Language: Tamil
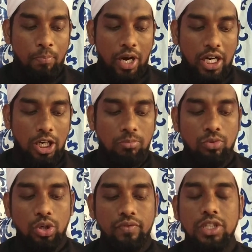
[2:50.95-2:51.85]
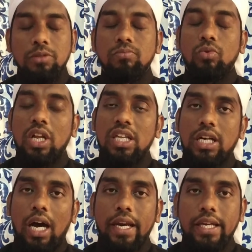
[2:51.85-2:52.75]
பகல் முழுவதும் உனது
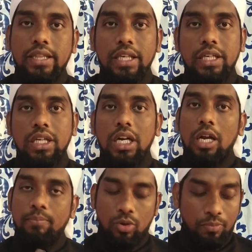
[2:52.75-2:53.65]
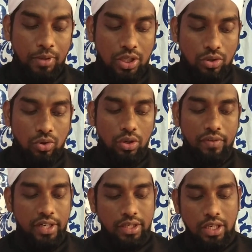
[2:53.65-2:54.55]
காரியத்திற்கு நான் பொறுப்பேற்றுக்
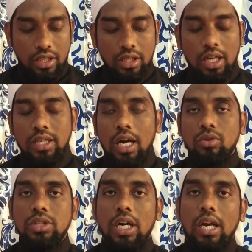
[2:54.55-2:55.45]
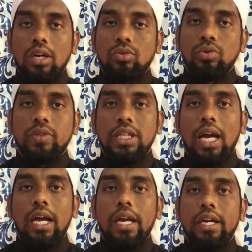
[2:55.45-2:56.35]
கொள்வேன் என்று அல்லாஹு தாலா கூறுவதாக